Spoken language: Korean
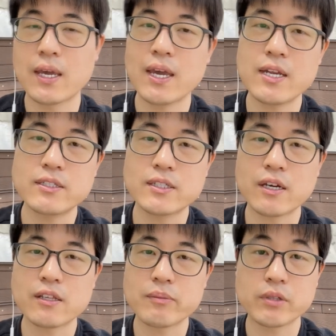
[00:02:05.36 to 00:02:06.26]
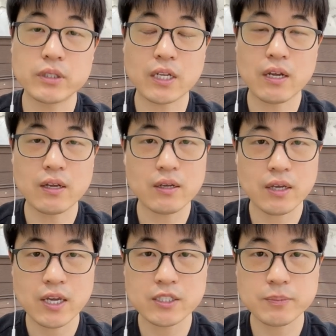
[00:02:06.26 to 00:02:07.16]
LG나 삼성이나
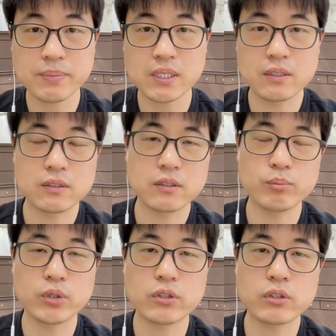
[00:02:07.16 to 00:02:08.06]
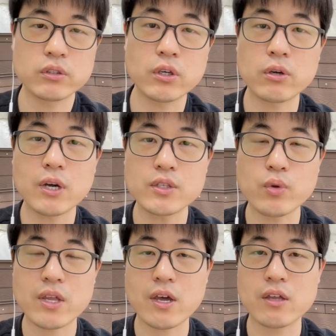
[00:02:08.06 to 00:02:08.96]
HP 뭐 이런 여러 가지
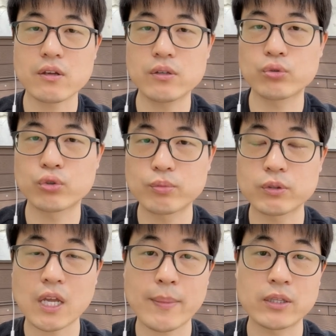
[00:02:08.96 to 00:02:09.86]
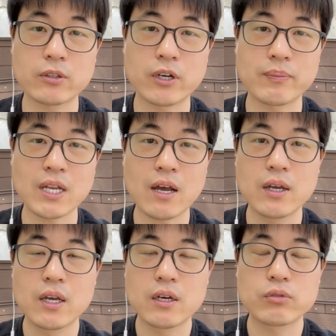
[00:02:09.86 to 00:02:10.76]
회사에서 노트북을 다 만들어냅니다.
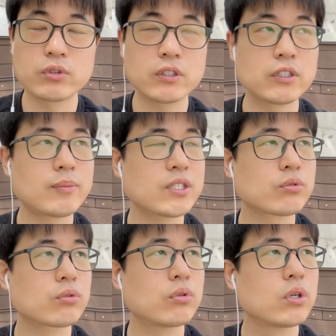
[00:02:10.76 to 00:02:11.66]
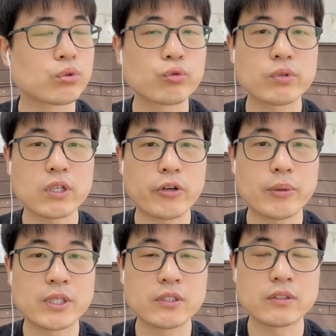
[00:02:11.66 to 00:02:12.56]
우리는 일반적으로 노트북이라고
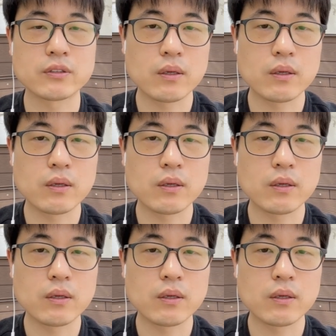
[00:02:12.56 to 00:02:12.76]
하면은